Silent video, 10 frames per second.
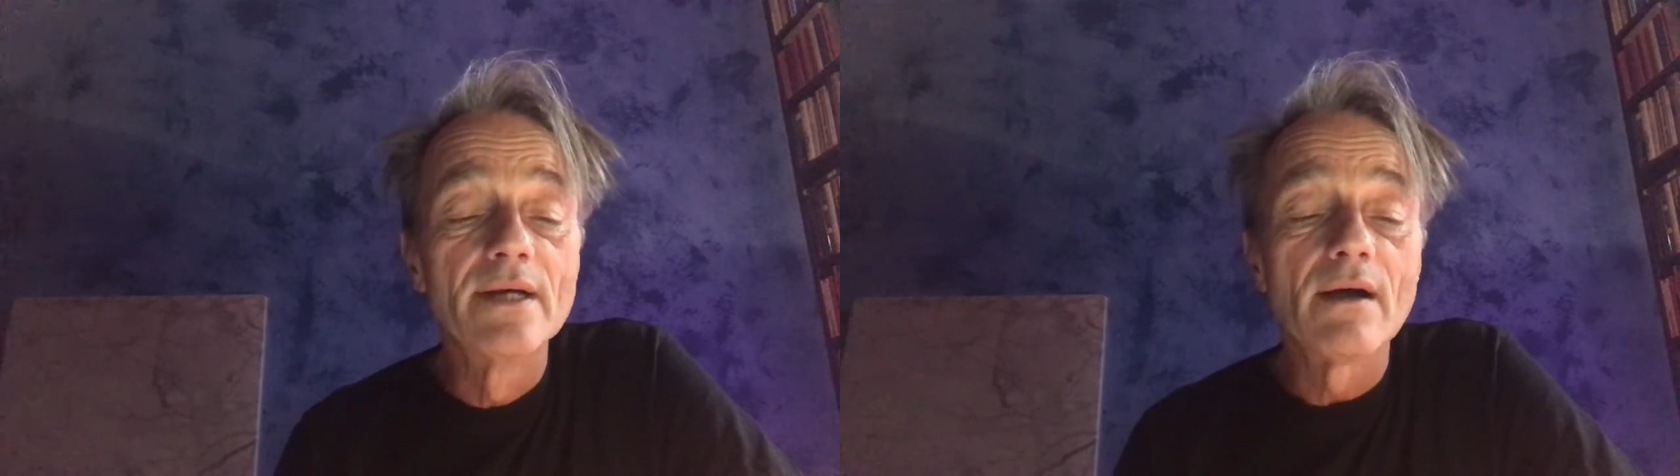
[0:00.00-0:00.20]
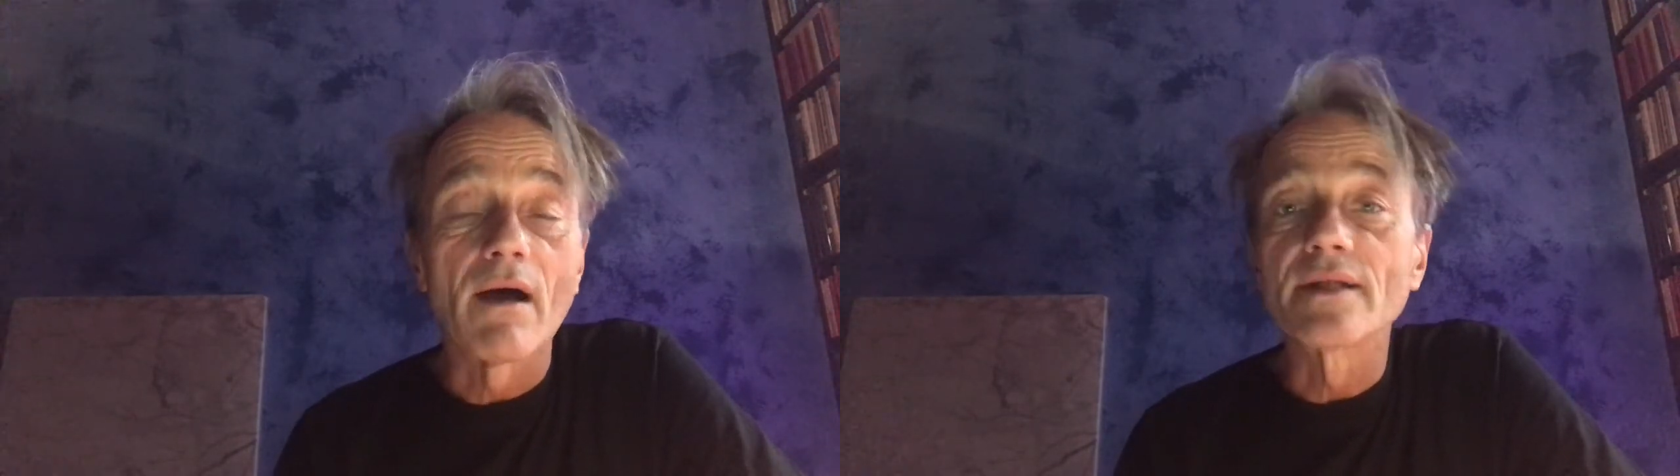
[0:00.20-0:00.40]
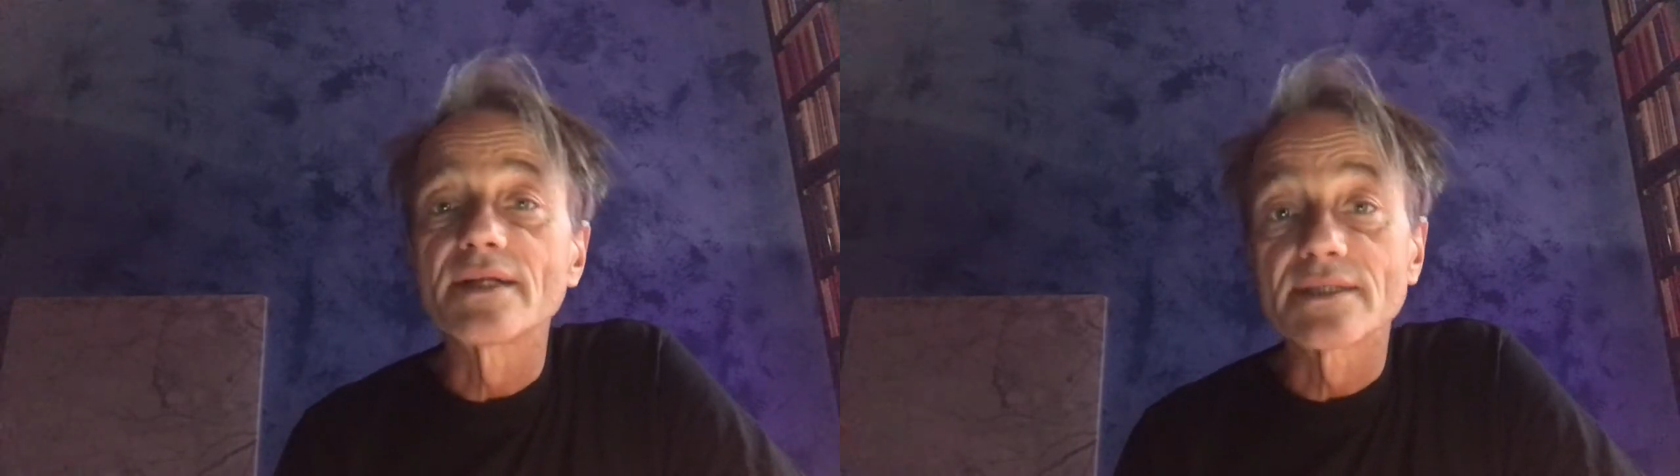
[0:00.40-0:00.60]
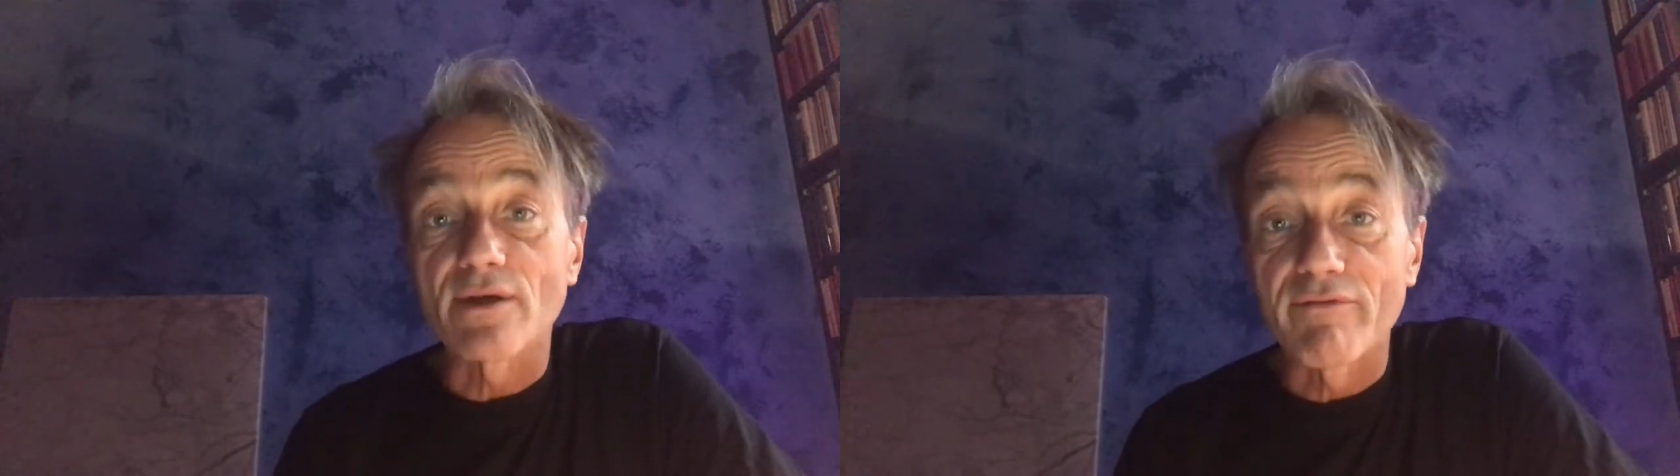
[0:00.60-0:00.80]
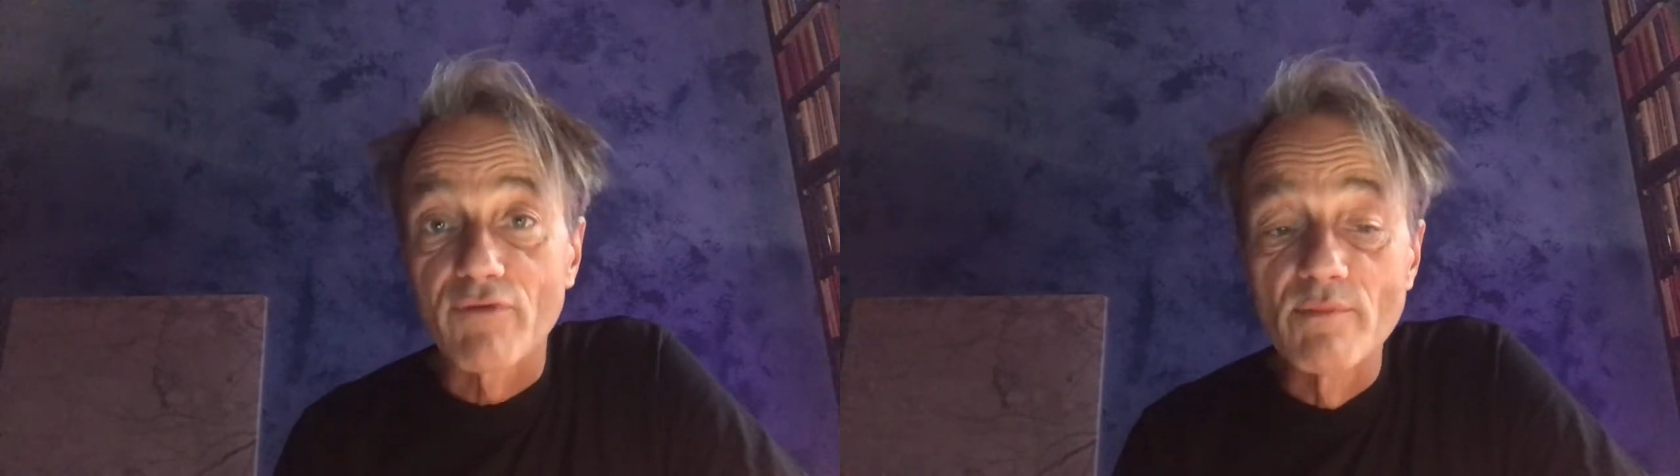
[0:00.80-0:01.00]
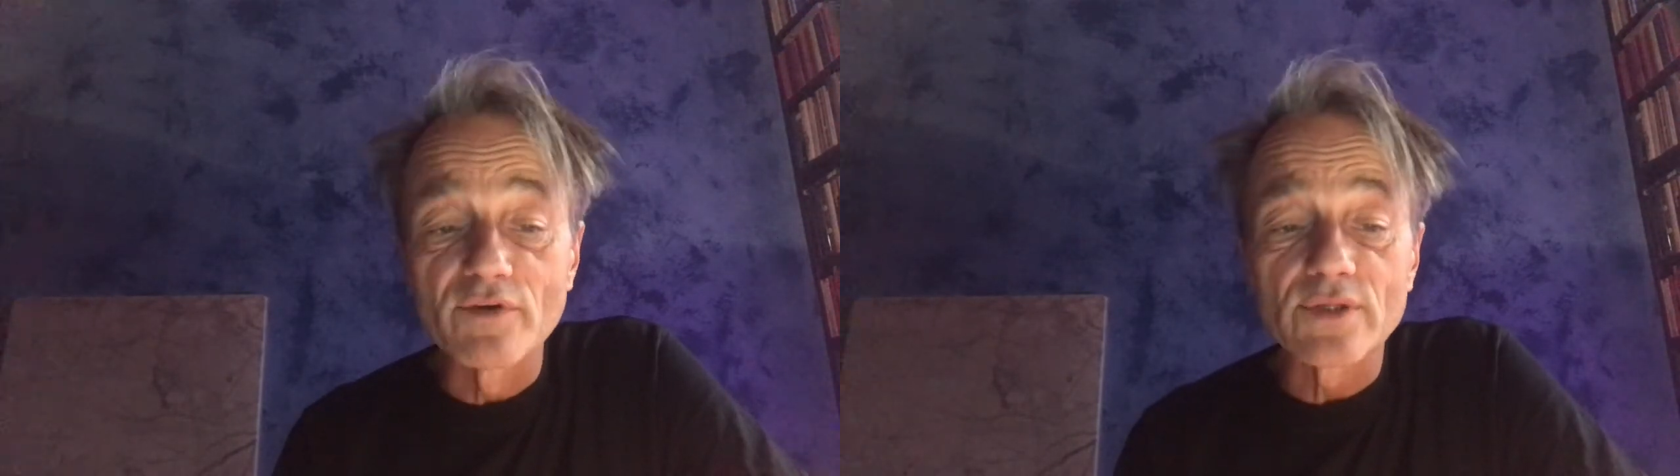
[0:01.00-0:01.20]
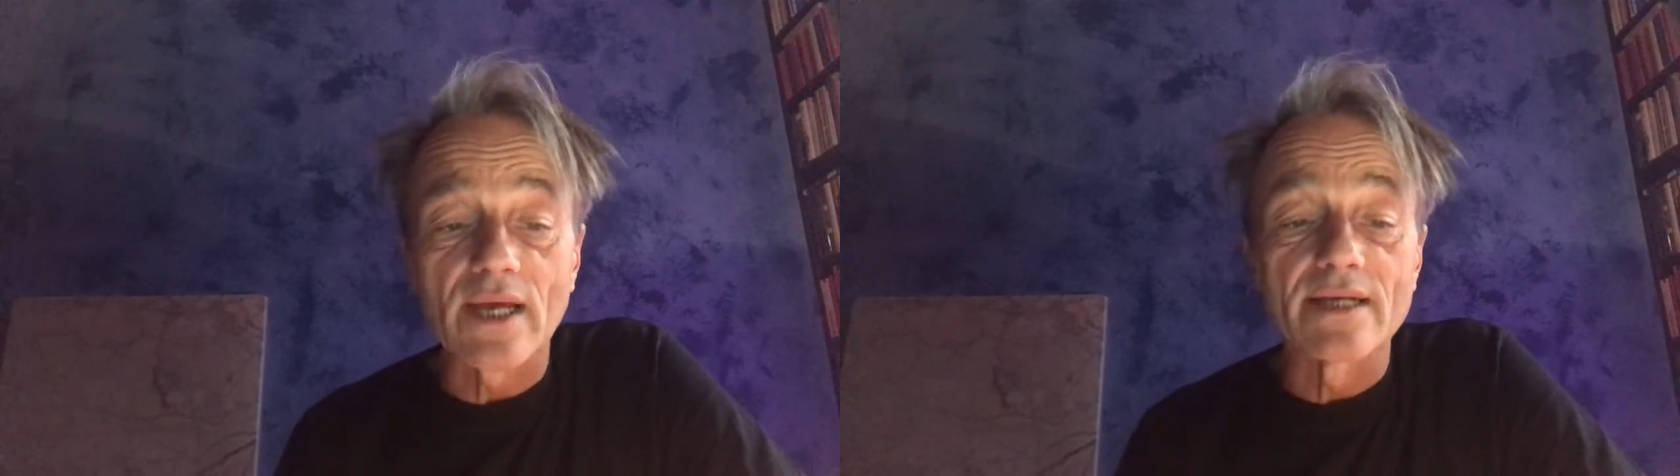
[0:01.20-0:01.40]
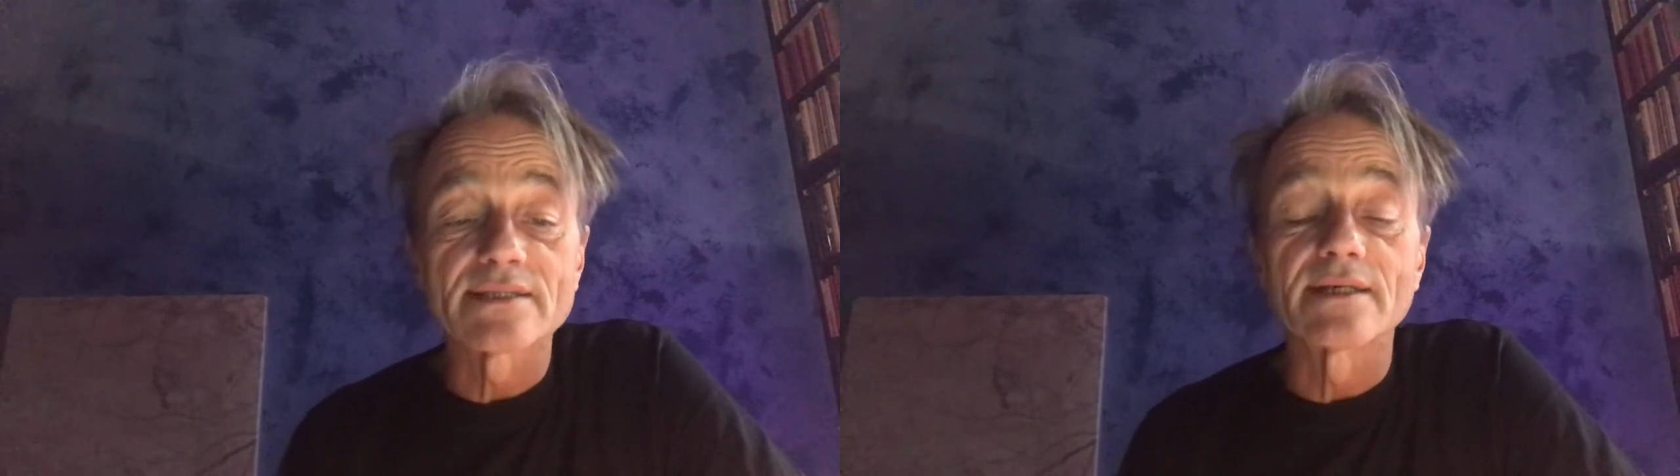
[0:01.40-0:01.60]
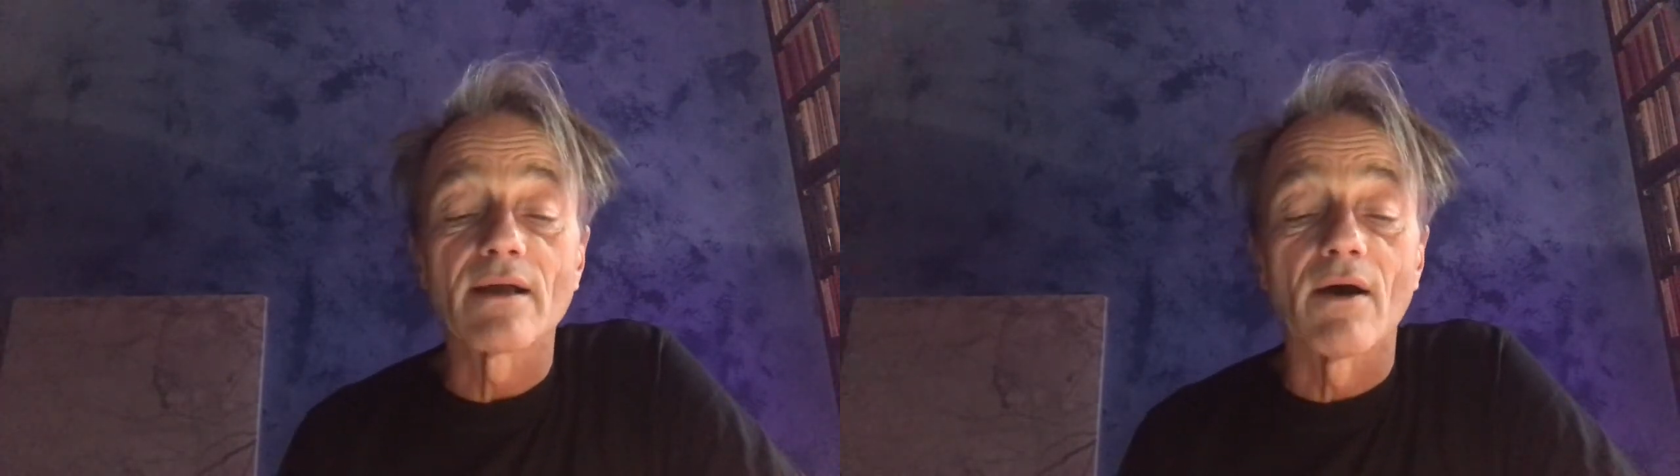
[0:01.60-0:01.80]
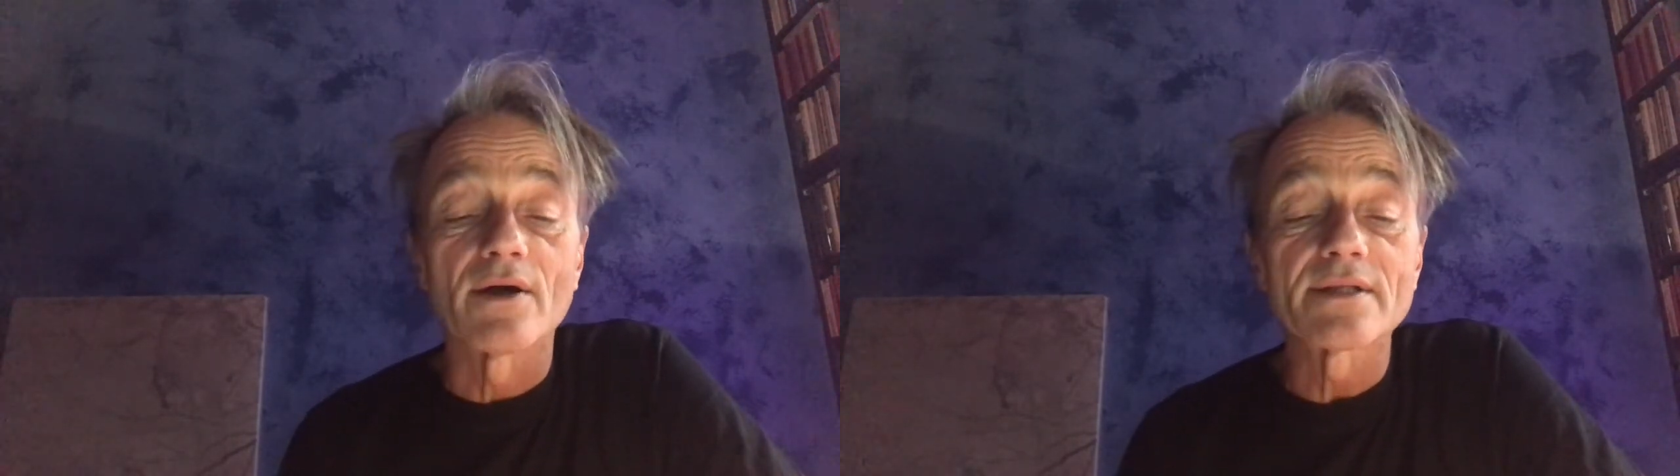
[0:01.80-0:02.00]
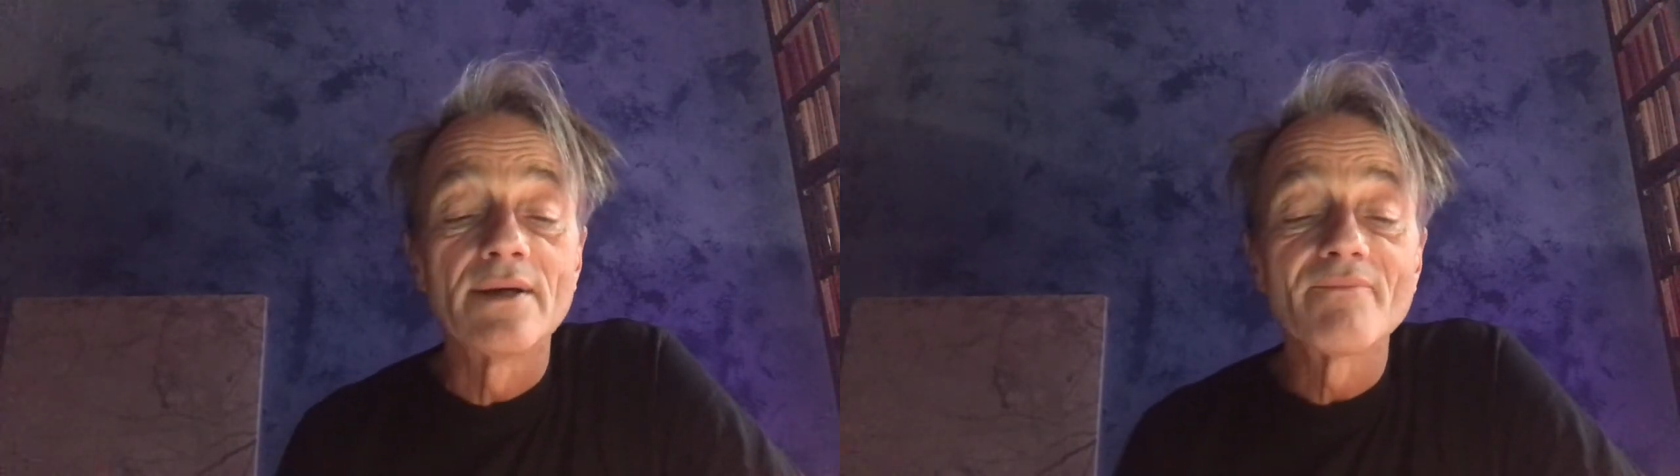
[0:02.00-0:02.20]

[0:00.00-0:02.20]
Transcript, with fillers: allerdings auf 35 Grad,